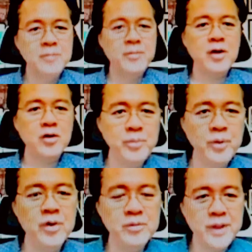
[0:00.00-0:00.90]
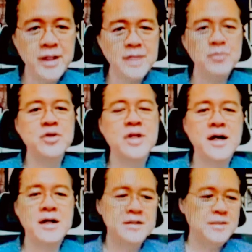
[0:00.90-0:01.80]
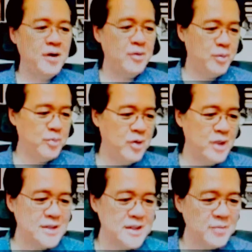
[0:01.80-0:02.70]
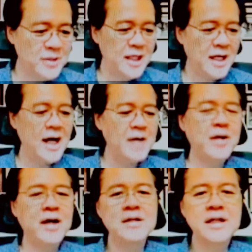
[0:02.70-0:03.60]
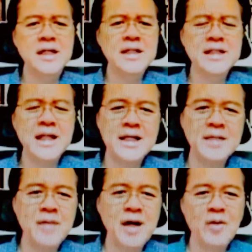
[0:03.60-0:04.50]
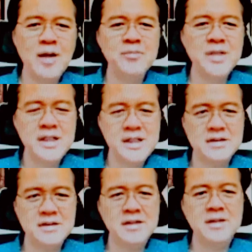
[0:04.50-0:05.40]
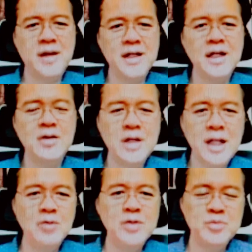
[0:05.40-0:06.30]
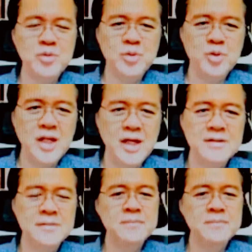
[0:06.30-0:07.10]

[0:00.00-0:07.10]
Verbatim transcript: Pag upo, pahinga muna. Di ba? Umupo ka sa tabi ng kama hintay ka ng mga 1 minute, di ba? Galaw-galawin mo muna.